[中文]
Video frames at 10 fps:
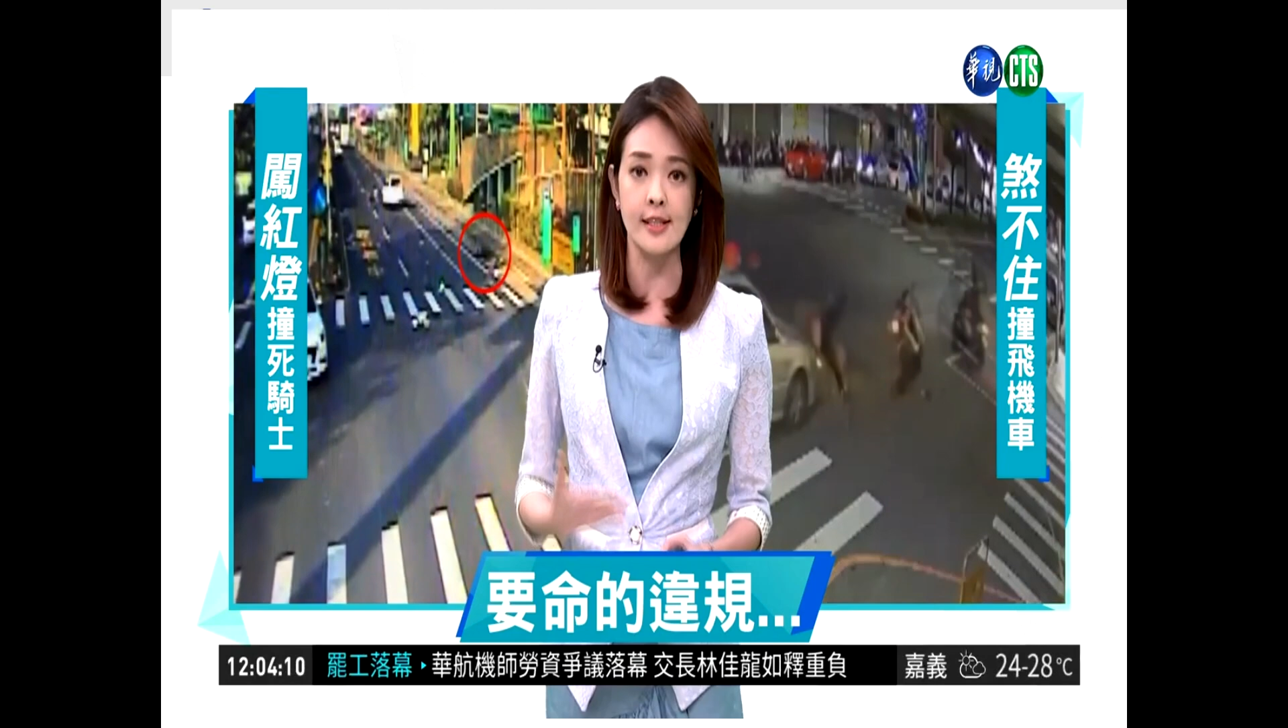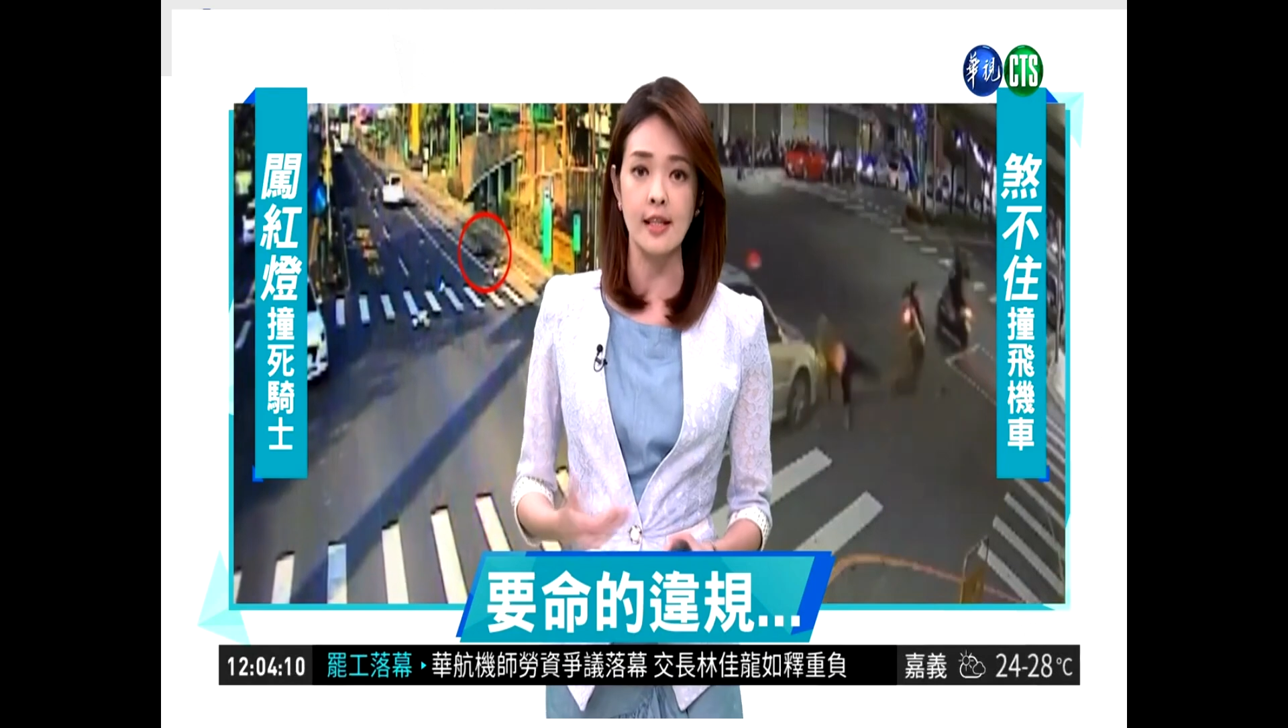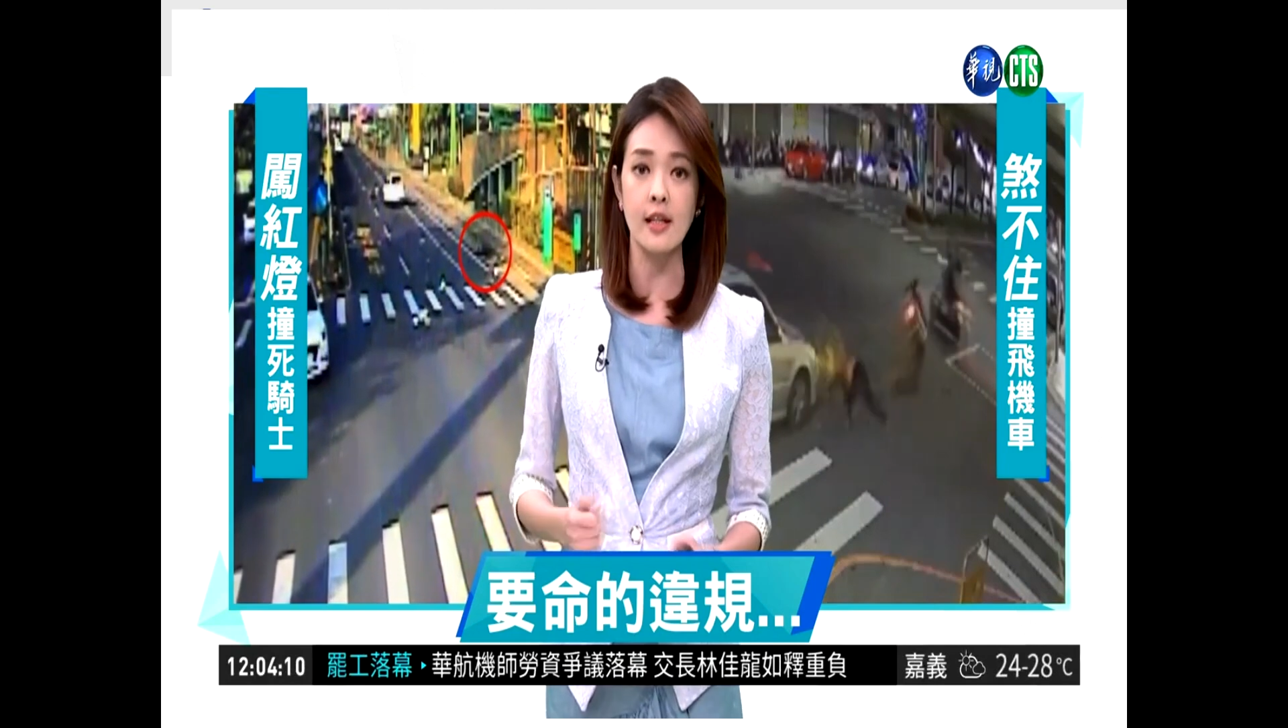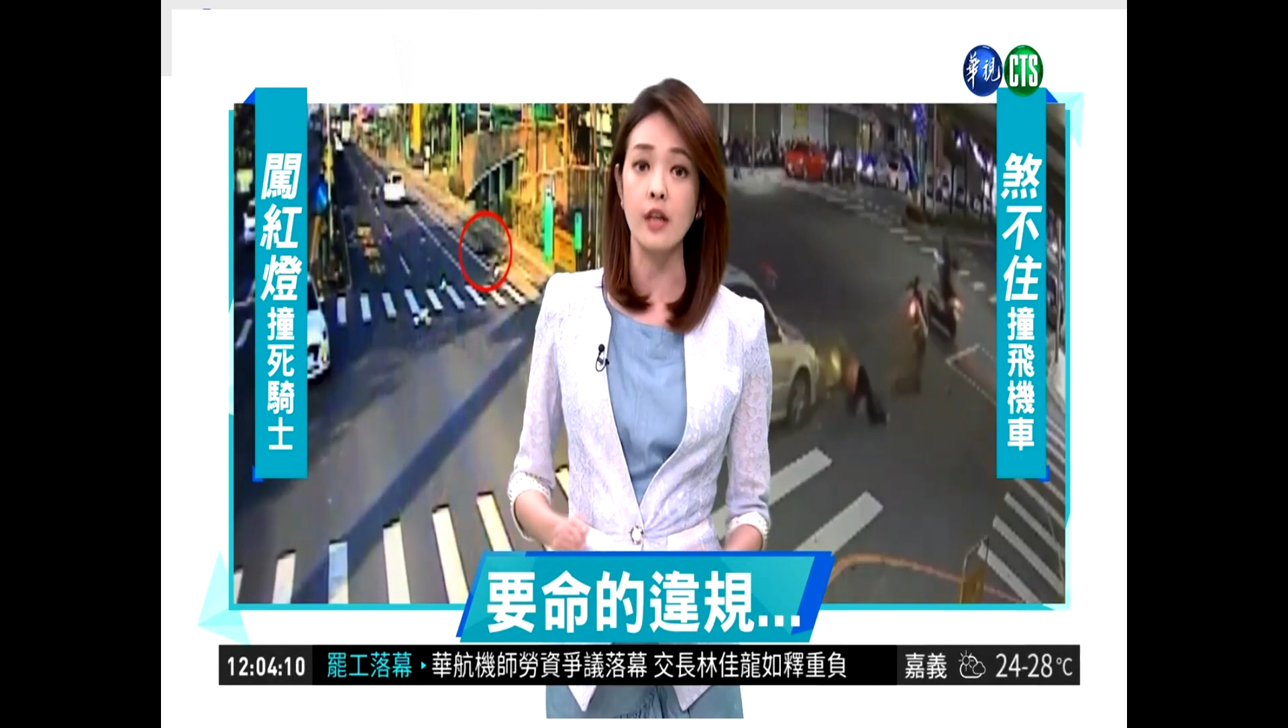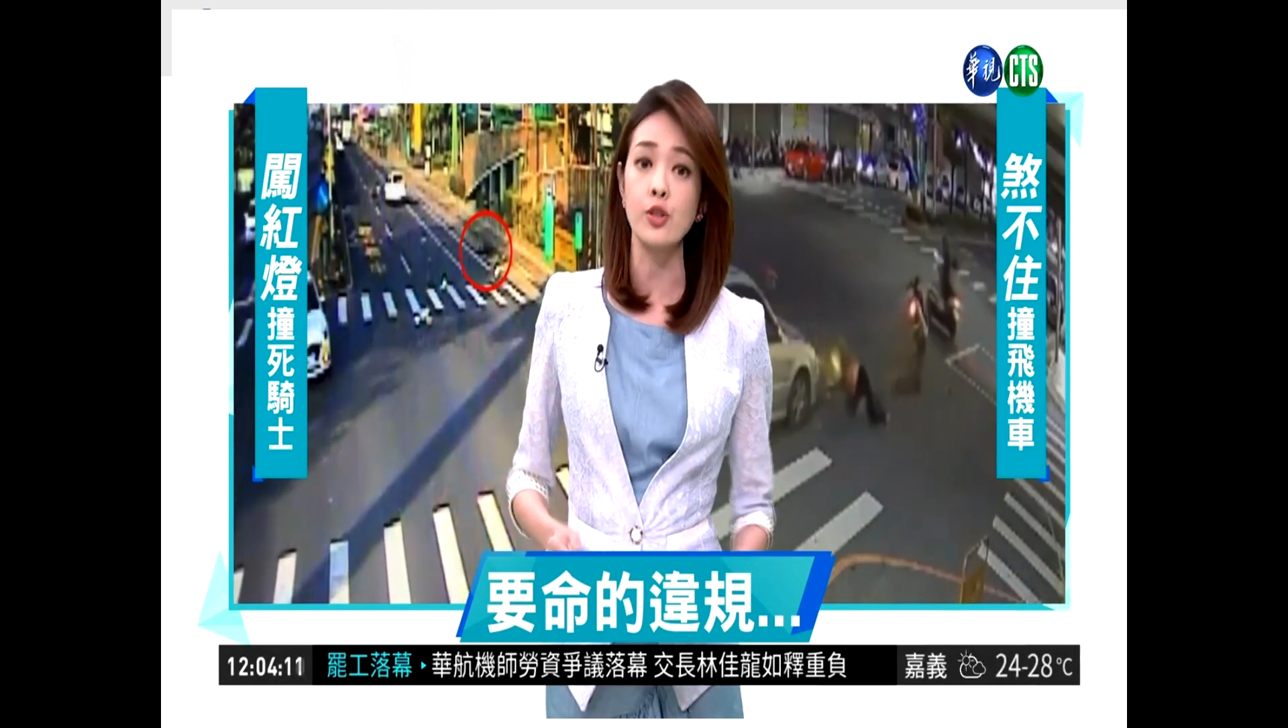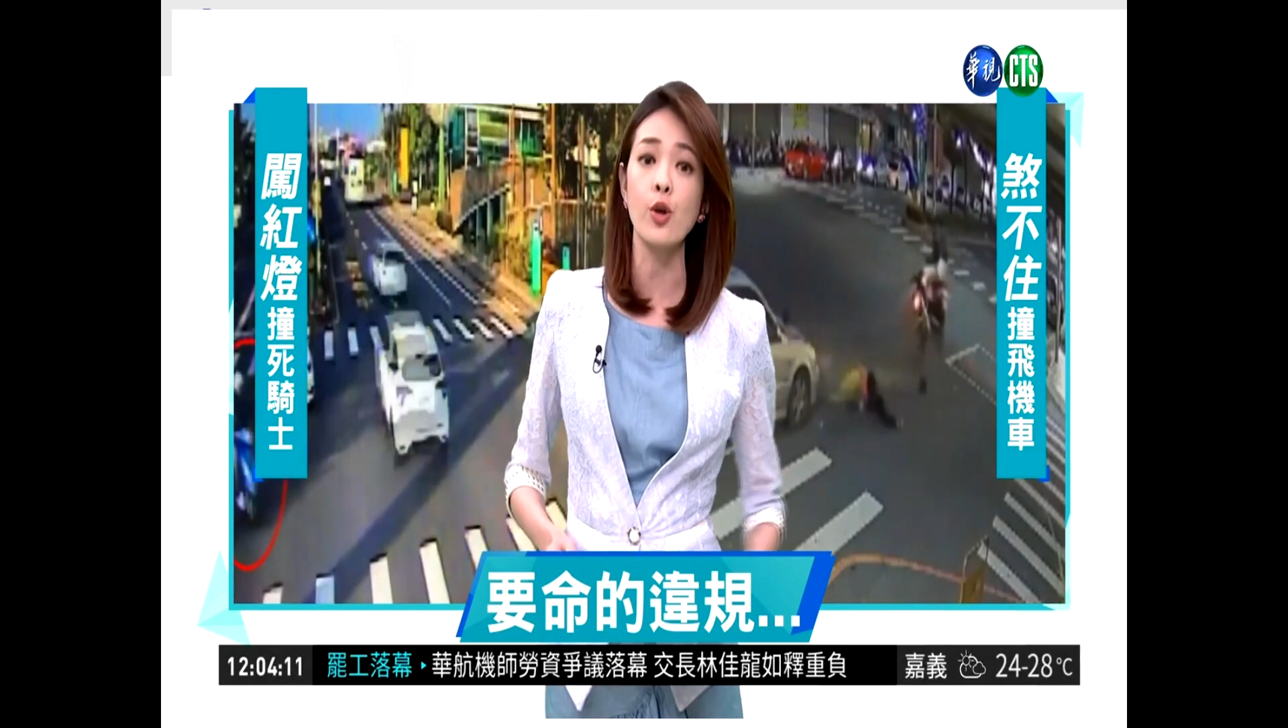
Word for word: 经了